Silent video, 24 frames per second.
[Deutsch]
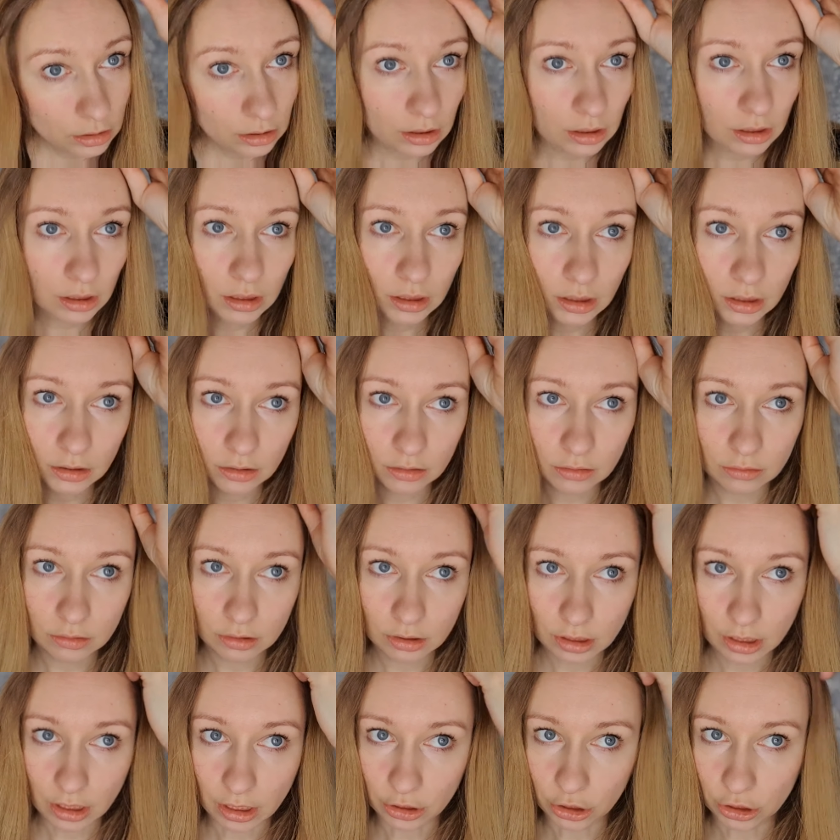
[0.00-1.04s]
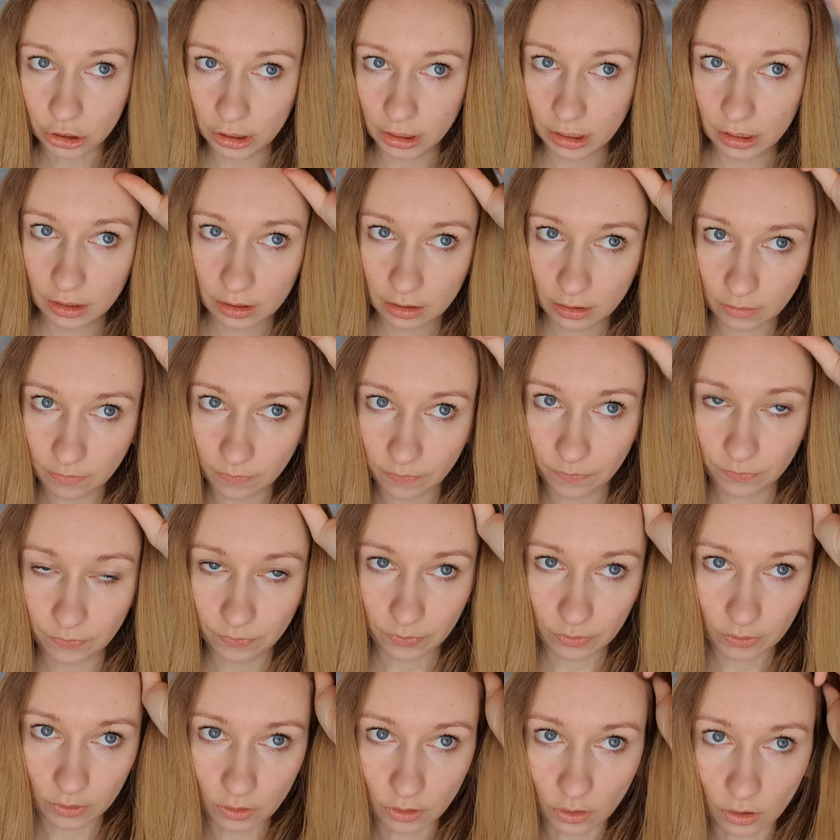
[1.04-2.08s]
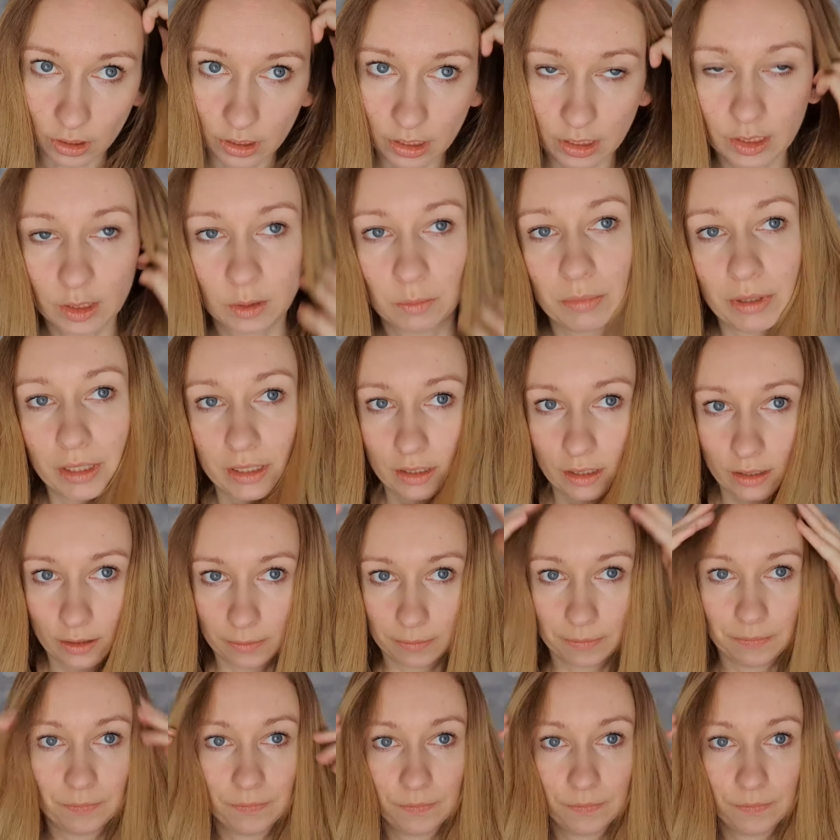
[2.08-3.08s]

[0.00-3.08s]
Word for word: äh, und kaschiert deutlich besser.